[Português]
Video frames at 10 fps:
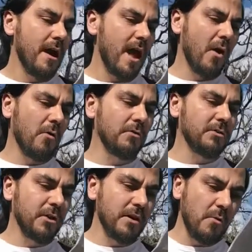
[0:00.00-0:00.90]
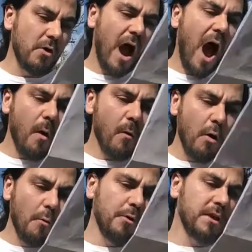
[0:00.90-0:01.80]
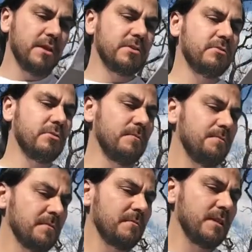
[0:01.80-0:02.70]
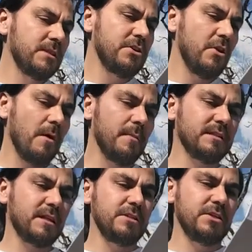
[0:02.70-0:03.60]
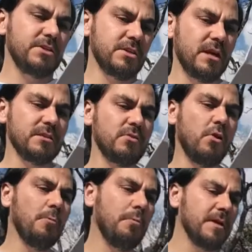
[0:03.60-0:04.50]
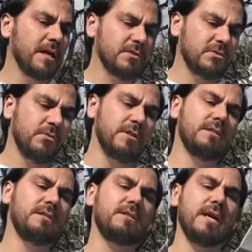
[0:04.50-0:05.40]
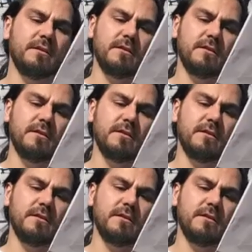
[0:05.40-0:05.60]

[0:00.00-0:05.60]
é o controle moral ou político de obras artísticas ou publicações, etc.